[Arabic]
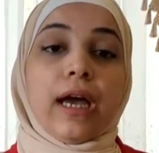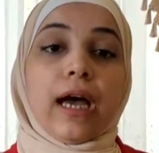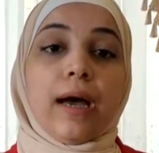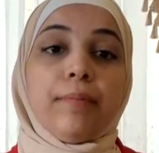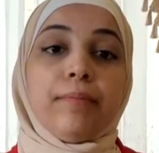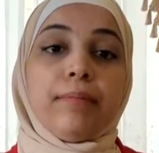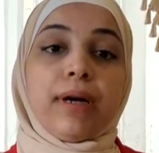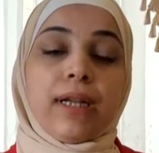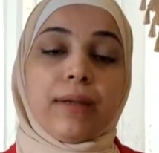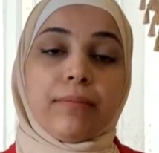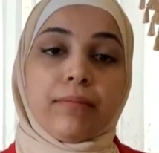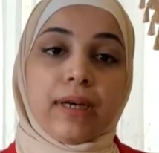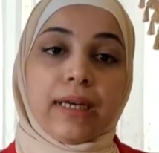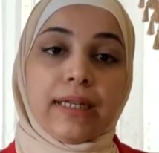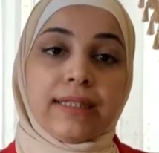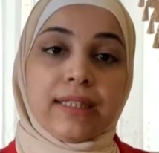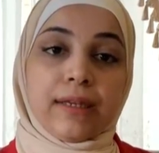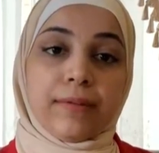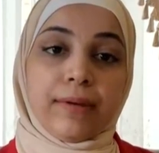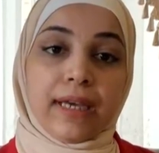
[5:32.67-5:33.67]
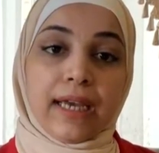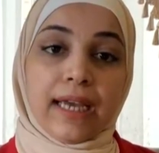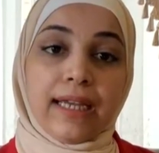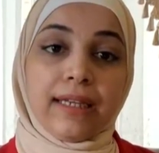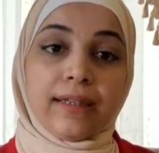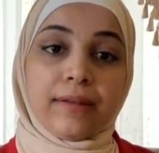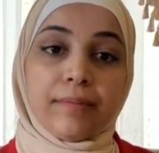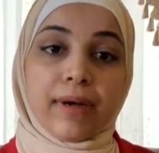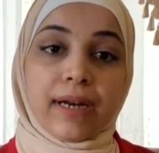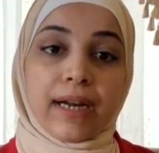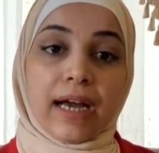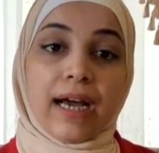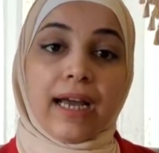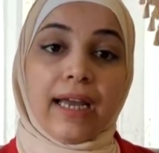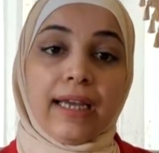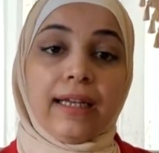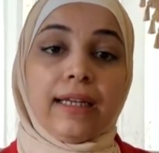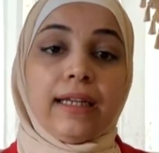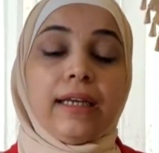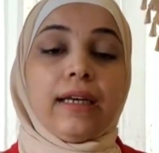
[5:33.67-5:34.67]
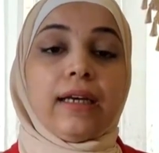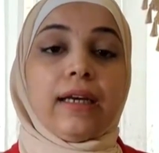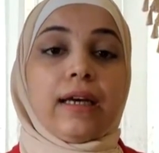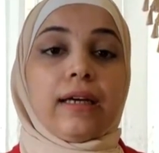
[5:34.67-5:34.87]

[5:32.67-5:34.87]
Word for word: اما لما انت بهيك مراحل